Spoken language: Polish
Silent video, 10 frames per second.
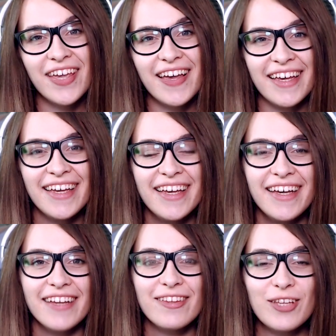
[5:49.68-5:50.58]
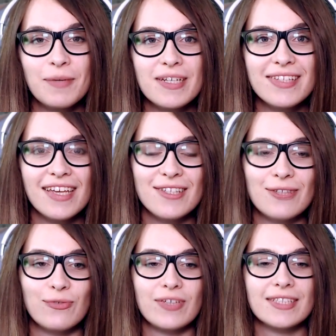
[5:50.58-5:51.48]
No nie, to nie ma
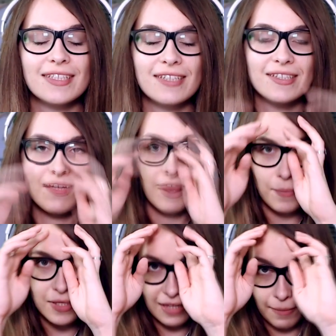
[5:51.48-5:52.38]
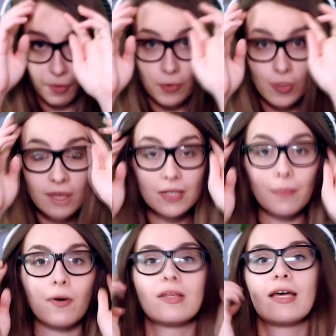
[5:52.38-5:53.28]
sensu, więc zostawiamy te pomyłki w
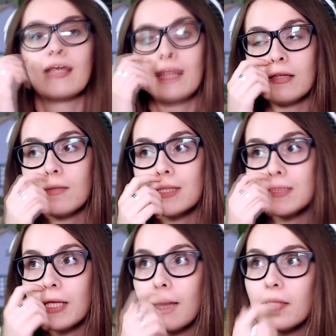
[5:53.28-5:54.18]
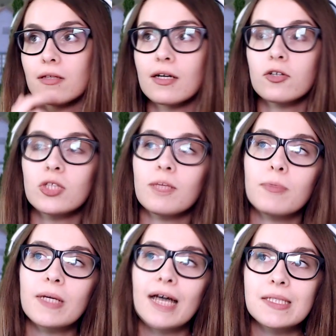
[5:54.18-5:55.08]
sobotę, natomiast zmieniamy trochę godziny
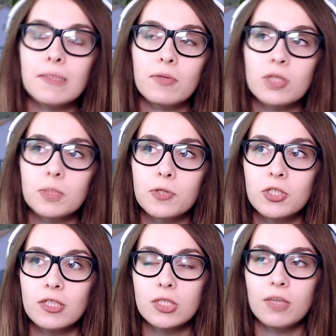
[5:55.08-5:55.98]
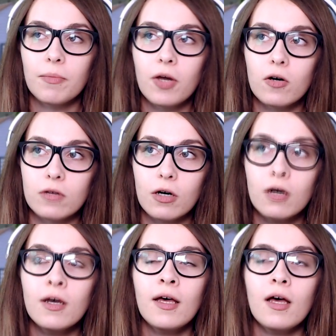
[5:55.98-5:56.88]
publikacji, bo też prosiliście mnie o
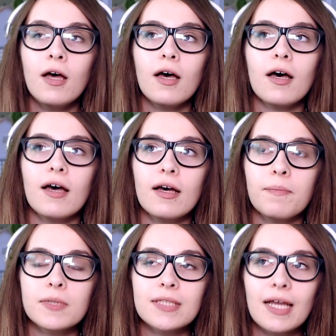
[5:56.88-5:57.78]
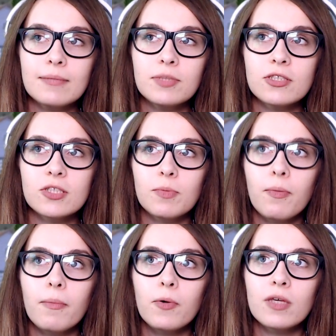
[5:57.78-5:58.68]
to. E, postaram się, żeby
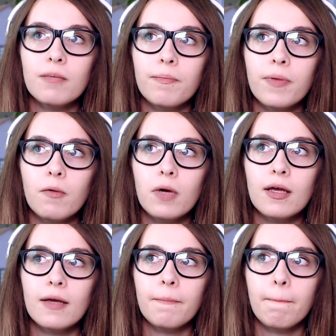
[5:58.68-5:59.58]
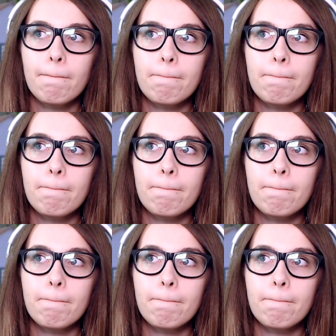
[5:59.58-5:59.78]
pomyłki były.